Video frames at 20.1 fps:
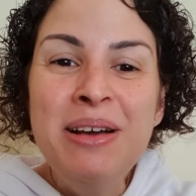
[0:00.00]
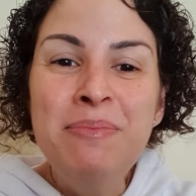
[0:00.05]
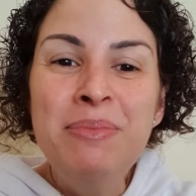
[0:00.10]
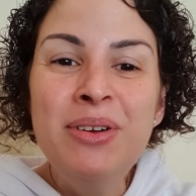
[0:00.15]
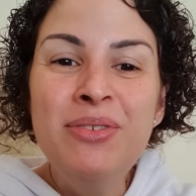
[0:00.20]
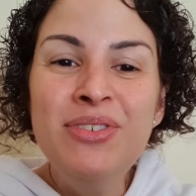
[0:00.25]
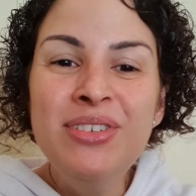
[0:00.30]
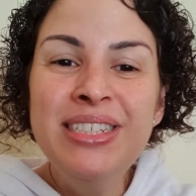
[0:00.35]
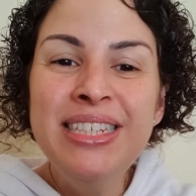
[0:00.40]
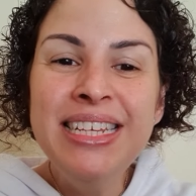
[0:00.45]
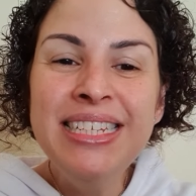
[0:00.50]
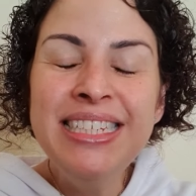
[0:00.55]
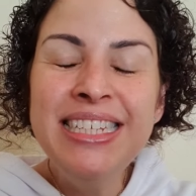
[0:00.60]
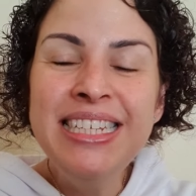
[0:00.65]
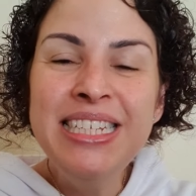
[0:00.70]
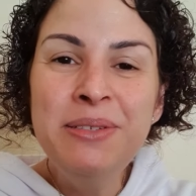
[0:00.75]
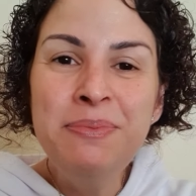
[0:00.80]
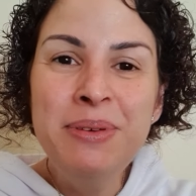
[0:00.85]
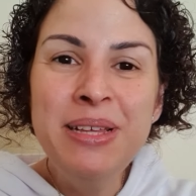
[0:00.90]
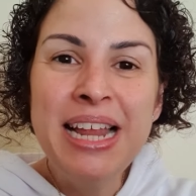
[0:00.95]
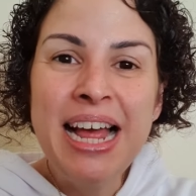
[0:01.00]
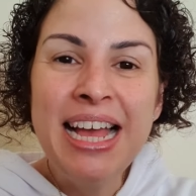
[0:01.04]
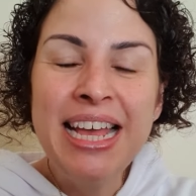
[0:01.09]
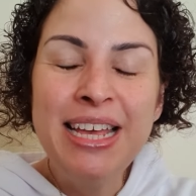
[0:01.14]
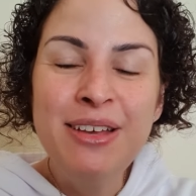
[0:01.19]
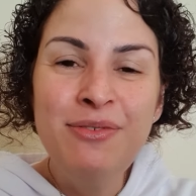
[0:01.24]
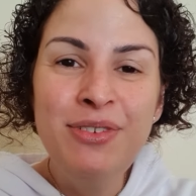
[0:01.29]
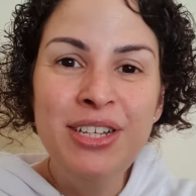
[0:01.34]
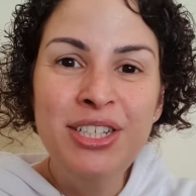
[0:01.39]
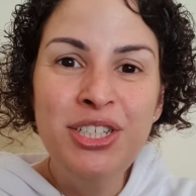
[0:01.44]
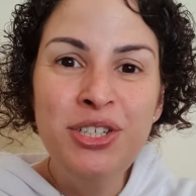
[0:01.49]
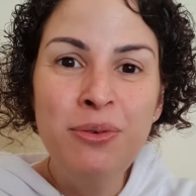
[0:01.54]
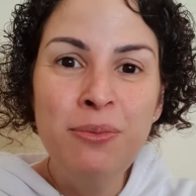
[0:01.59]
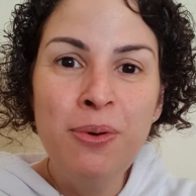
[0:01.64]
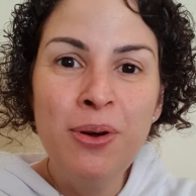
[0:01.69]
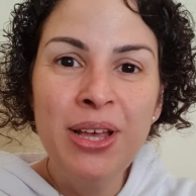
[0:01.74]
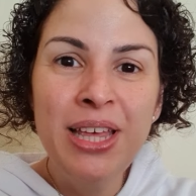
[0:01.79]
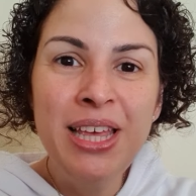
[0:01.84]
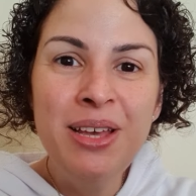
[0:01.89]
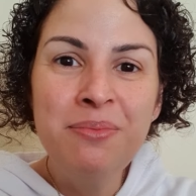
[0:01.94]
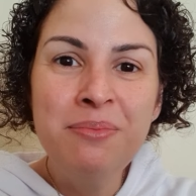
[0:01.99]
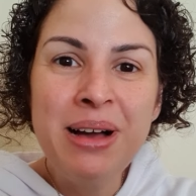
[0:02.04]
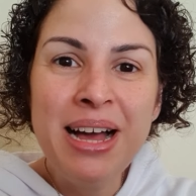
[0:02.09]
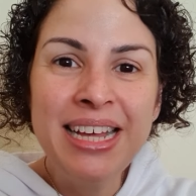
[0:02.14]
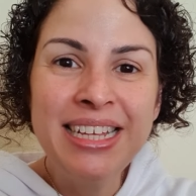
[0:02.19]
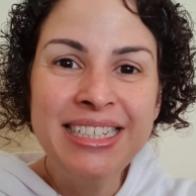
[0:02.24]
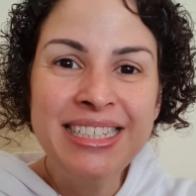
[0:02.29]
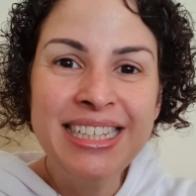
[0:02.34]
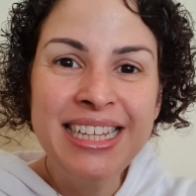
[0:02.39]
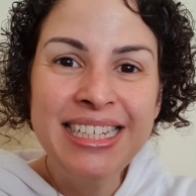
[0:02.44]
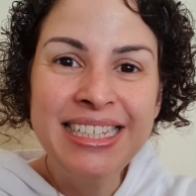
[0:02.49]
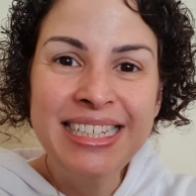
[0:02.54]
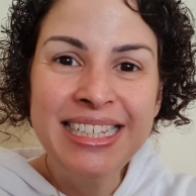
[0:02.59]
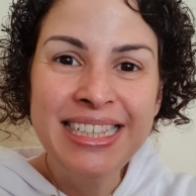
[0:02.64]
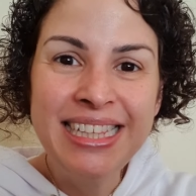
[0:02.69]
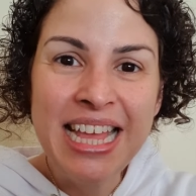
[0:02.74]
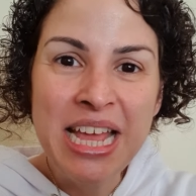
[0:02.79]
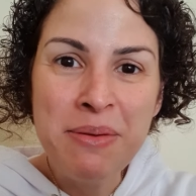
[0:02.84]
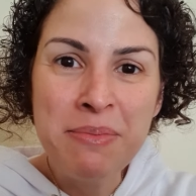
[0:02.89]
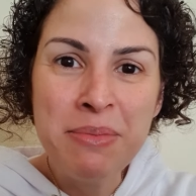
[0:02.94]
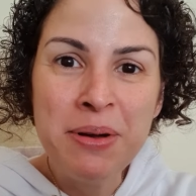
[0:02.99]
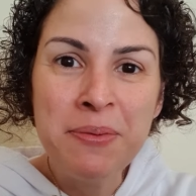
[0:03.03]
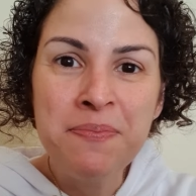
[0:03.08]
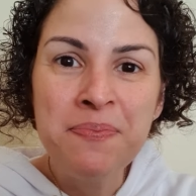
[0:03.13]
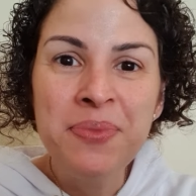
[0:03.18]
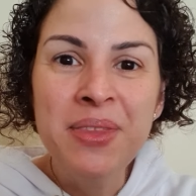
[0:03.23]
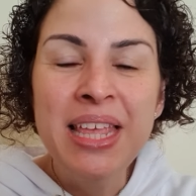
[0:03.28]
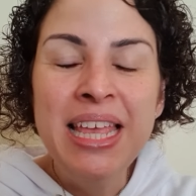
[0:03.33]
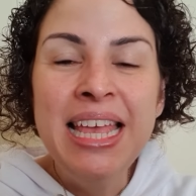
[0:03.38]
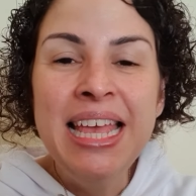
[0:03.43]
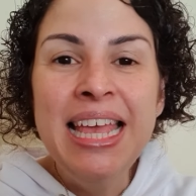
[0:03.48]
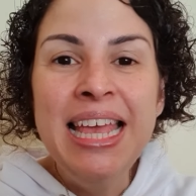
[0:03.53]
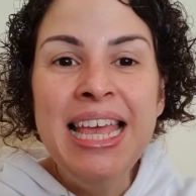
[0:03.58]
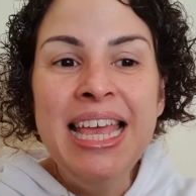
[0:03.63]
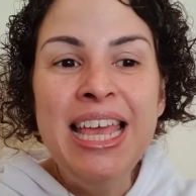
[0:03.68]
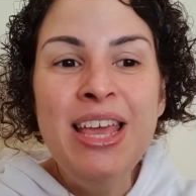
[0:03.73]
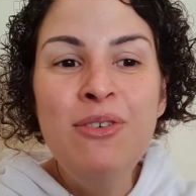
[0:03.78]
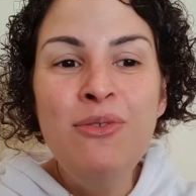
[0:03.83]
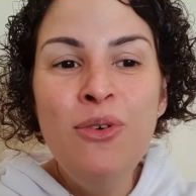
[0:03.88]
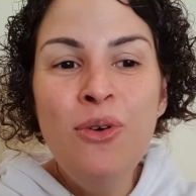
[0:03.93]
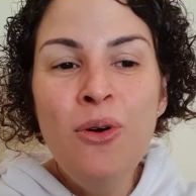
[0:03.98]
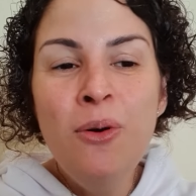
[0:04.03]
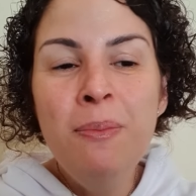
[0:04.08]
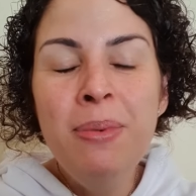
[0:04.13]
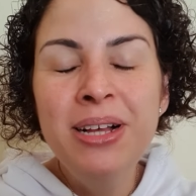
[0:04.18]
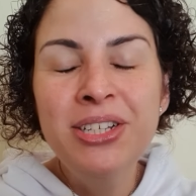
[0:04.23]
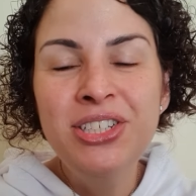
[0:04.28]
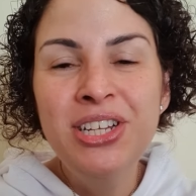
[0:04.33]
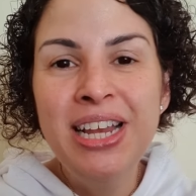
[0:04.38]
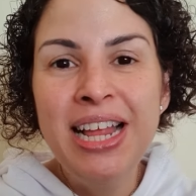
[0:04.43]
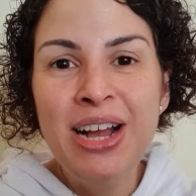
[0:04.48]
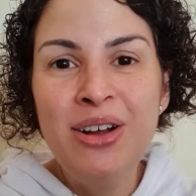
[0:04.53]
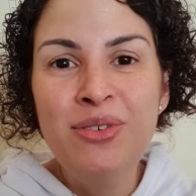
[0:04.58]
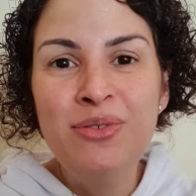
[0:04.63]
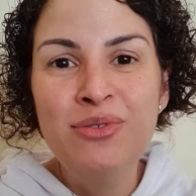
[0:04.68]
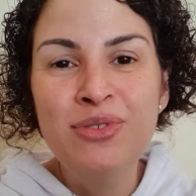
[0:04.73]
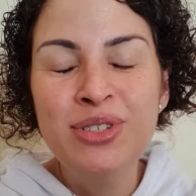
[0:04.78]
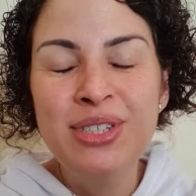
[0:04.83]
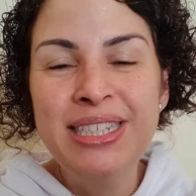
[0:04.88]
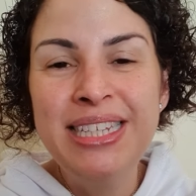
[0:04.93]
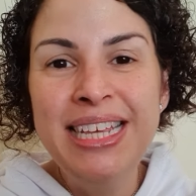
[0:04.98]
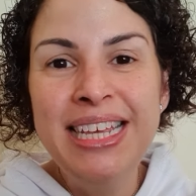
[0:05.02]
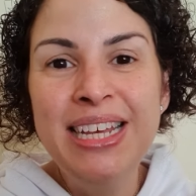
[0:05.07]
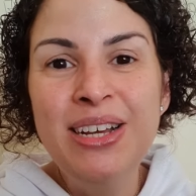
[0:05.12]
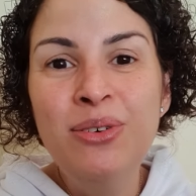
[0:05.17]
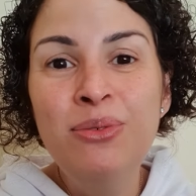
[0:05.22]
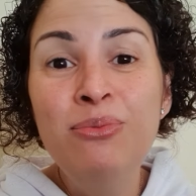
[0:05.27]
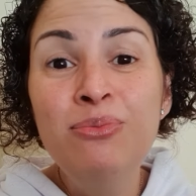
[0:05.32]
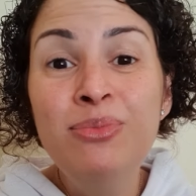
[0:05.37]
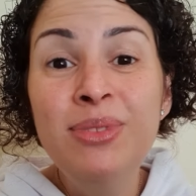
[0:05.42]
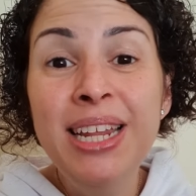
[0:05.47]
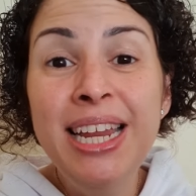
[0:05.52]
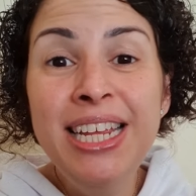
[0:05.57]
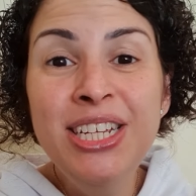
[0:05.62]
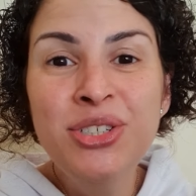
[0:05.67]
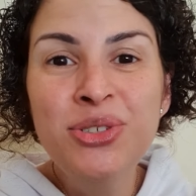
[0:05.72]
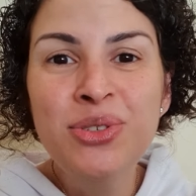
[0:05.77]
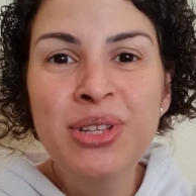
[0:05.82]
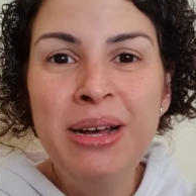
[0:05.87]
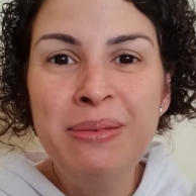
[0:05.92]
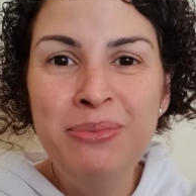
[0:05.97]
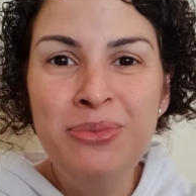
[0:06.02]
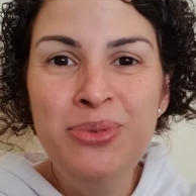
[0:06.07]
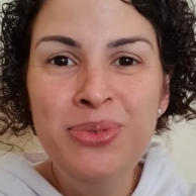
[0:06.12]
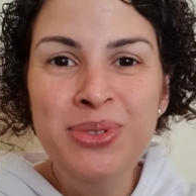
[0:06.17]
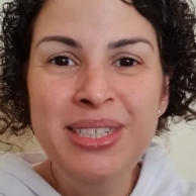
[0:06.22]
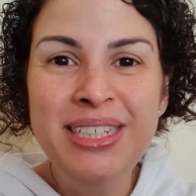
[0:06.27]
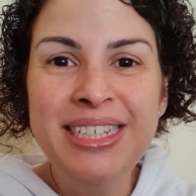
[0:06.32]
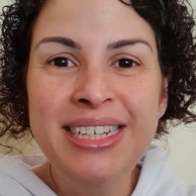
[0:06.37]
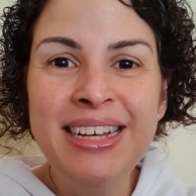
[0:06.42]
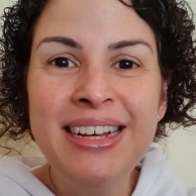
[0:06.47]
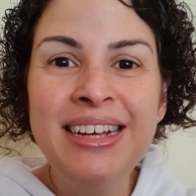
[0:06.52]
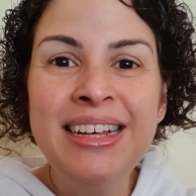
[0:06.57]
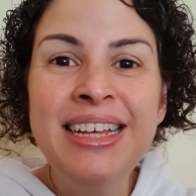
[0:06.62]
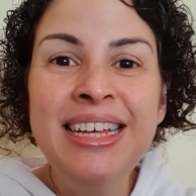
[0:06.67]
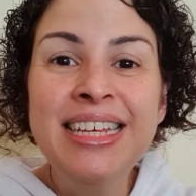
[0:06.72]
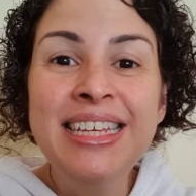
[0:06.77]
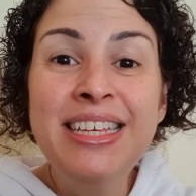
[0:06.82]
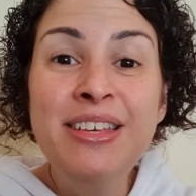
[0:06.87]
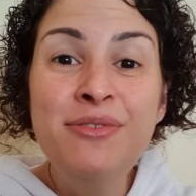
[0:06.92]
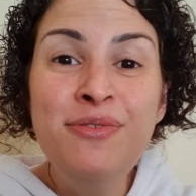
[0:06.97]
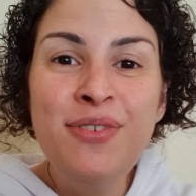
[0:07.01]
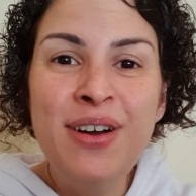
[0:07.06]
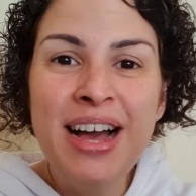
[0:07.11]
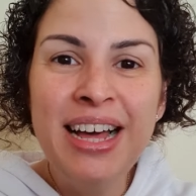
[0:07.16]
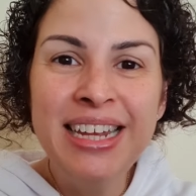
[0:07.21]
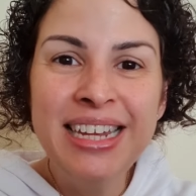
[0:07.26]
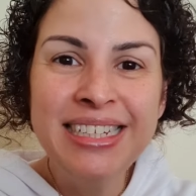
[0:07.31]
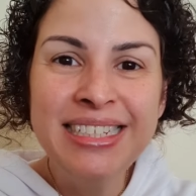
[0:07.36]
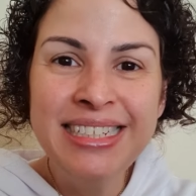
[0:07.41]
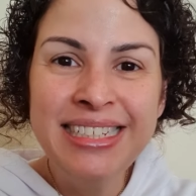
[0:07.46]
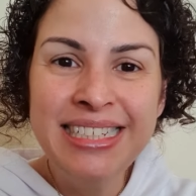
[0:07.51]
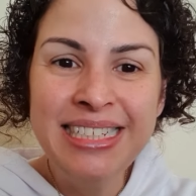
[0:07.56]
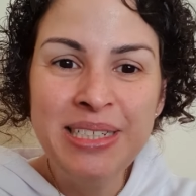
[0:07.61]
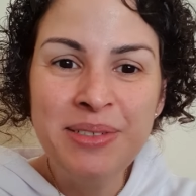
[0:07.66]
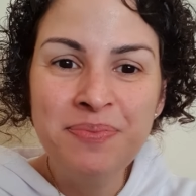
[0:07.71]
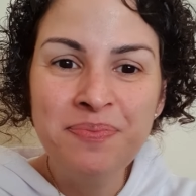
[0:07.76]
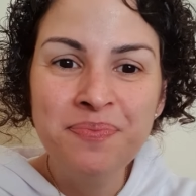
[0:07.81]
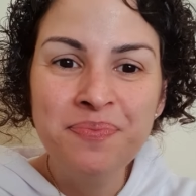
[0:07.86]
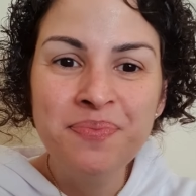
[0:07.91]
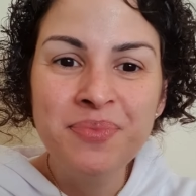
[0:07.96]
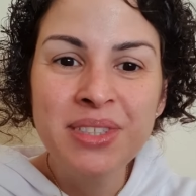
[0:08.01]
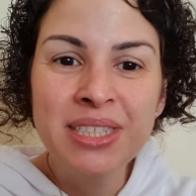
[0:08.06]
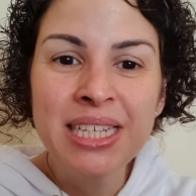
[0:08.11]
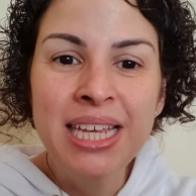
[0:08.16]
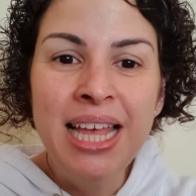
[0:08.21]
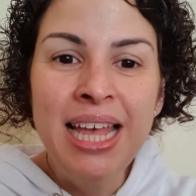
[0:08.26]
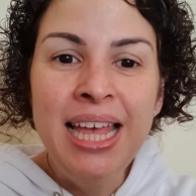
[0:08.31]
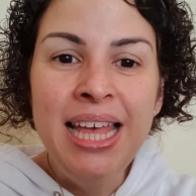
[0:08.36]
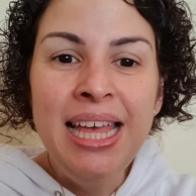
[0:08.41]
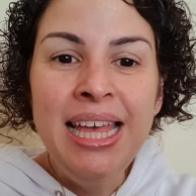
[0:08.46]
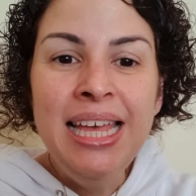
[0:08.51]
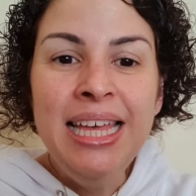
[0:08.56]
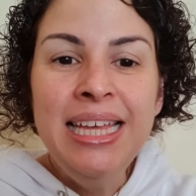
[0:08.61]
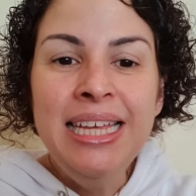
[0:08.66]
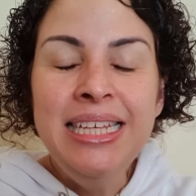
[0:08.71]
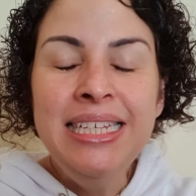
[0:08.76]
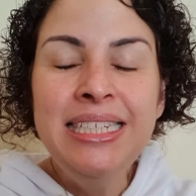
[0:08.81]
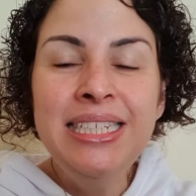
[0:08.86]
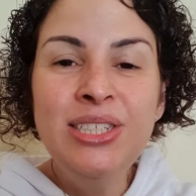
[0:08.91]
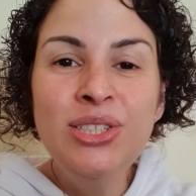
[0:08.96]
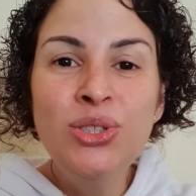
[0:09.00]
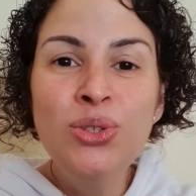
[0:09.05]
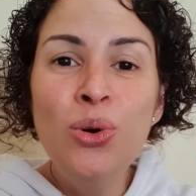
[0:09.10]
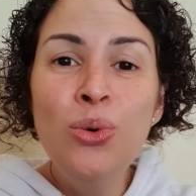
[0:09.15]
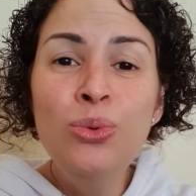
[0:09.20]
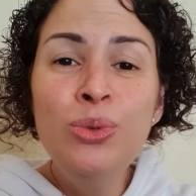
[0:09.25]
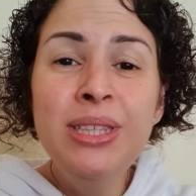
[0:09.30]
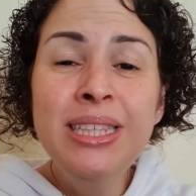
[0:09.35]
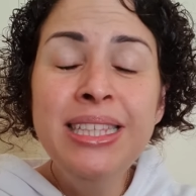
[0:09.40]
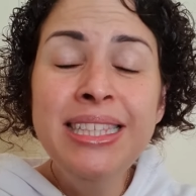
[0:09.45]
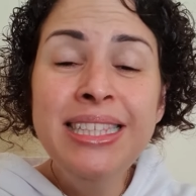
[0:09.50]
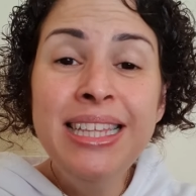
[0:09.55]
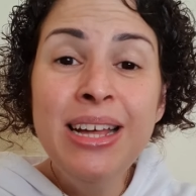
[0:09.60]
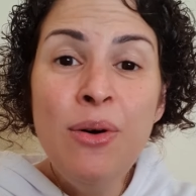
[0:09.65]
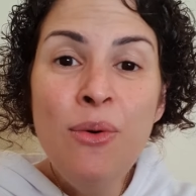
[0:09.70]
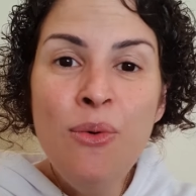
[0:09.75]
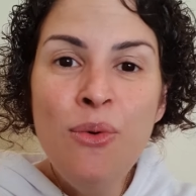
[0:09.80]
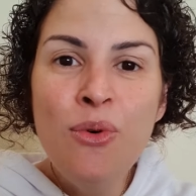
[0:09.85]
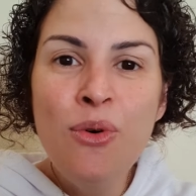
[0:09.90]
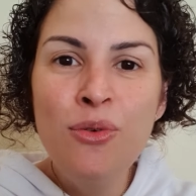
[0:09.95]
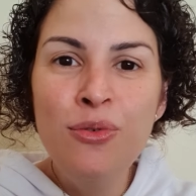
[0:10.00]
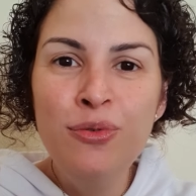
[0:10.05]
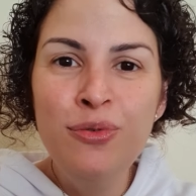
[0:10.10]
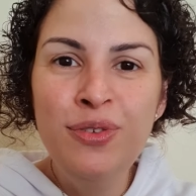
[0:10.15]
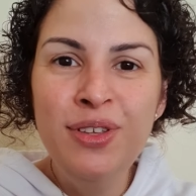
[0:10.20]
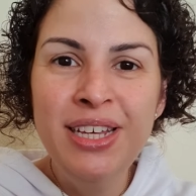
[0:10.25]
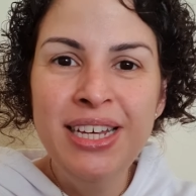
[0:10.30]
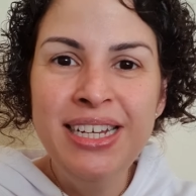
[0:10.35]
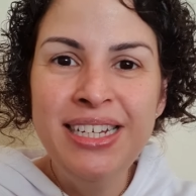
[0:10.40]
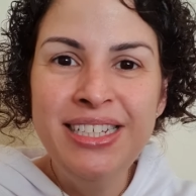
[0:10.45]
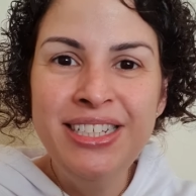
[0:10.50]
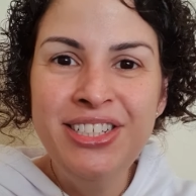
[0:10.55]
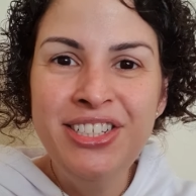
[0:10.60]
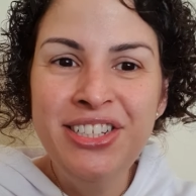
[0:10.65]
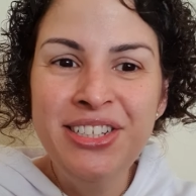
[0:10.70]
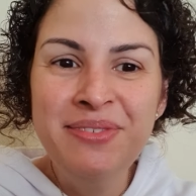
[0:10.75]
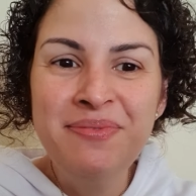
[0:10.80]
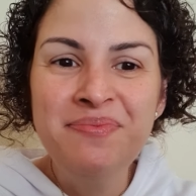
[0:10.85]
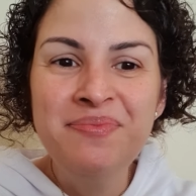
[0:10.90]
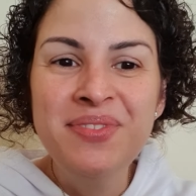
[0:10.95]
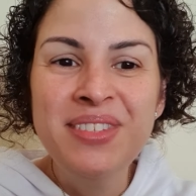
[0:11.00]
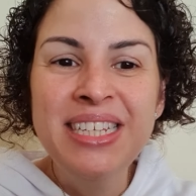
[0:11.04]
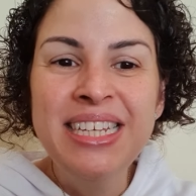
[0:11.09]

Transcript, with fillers: Para você se inspirar e refletir um pouquinho mais nesse tema, eu vou compartilhar com você um trecho da música que fala assim: Estou tão confiante?